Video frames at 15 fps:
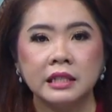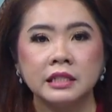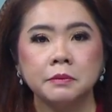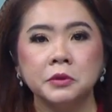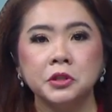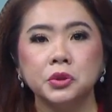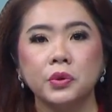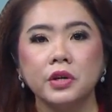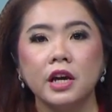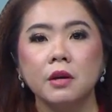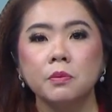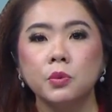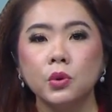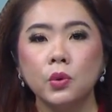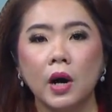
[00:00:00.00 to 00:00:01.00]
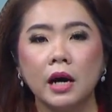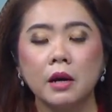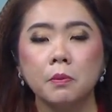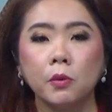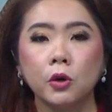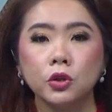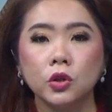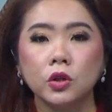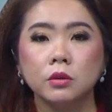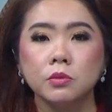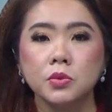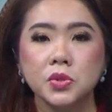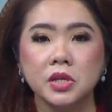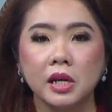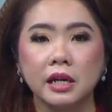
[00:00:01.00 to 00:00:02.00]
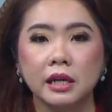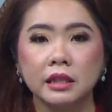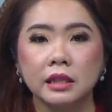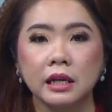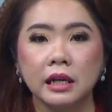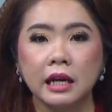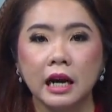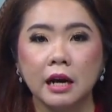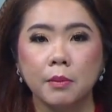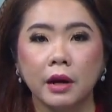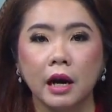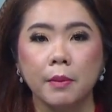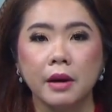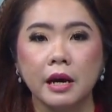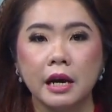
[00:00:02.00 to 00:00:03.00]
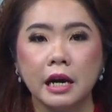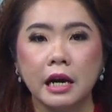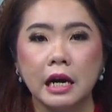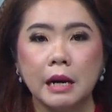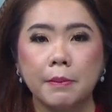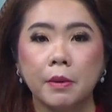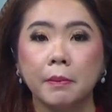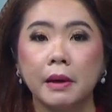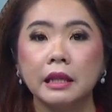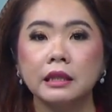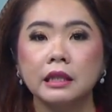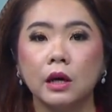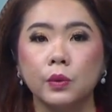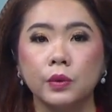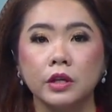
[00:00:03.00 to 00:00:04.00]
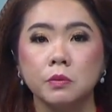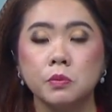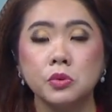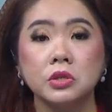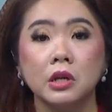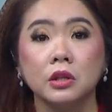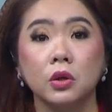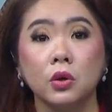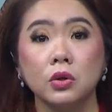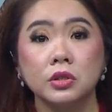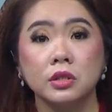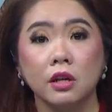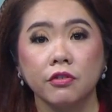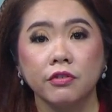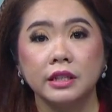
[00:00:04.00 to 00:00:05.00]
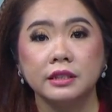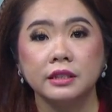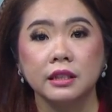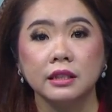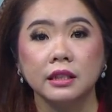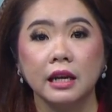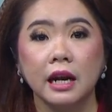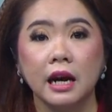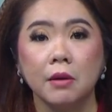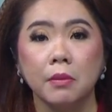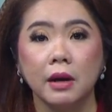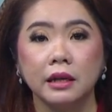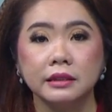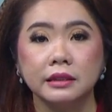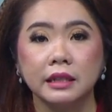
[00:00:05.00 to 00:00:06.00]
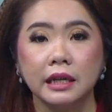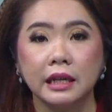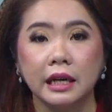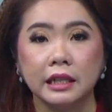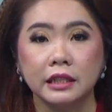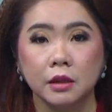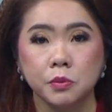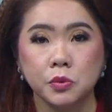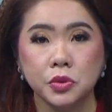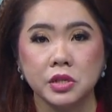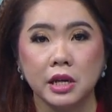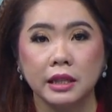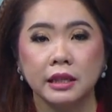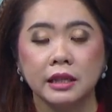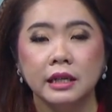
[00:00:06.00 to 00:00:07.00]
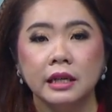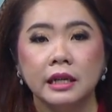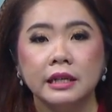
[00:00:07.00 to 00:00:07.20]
Aksi pencurian puluhan potong busana terekam kamera pemantau di Pusat Grosir Fashion Tanah Abang, Jakarta Pusat.